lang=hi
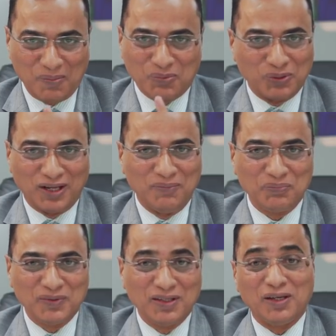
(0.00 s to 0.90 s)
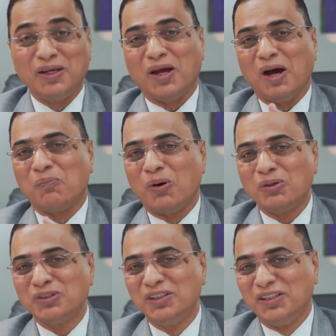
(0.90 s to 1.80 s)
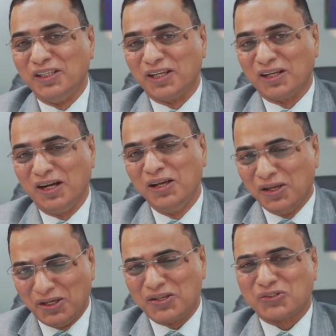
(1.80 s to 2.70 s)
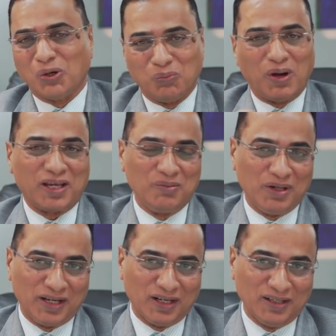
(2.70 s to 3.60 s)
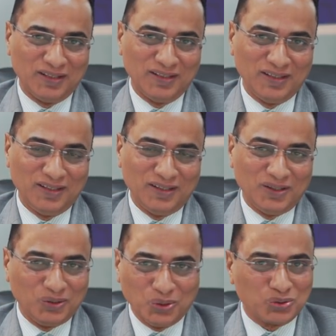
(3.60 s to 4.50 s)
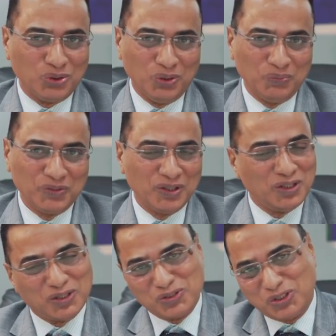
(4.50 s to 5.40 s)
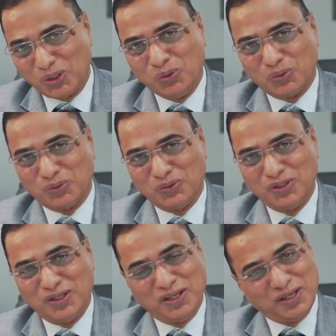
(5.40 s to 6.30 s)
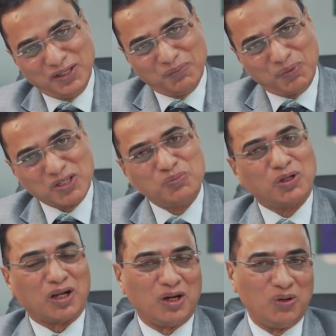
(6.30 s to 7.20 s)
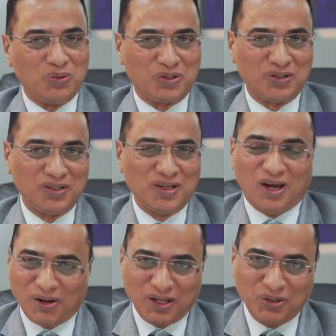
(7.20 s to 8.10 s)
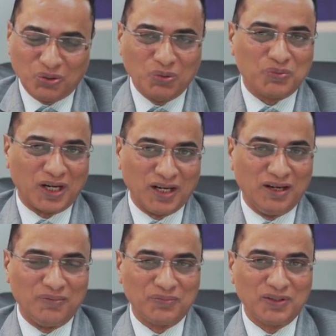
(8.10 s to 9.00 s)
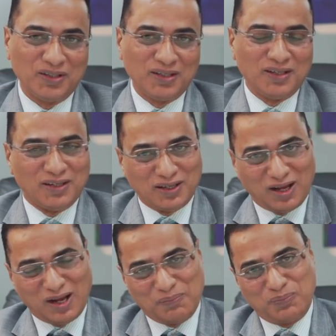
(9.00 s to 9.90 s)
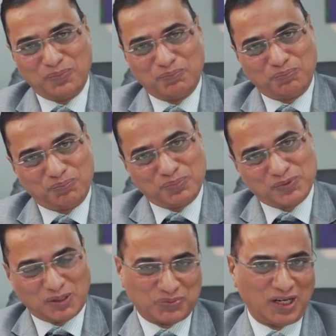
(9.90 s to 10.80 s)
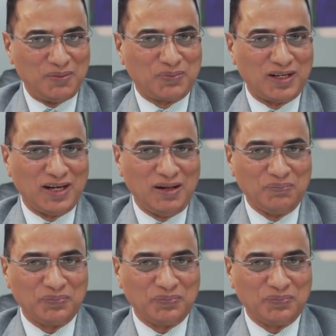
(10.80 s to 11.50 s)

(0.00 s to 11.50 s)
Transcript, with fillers: आपको ना के अपॉर्चुनिटी देने का एक सौभाग्य मिलेगा दोस्तों ज़रूर ये फेसबुक अकाउंट और ये यूट्यूब चैनल आप सब्सक्राइब करना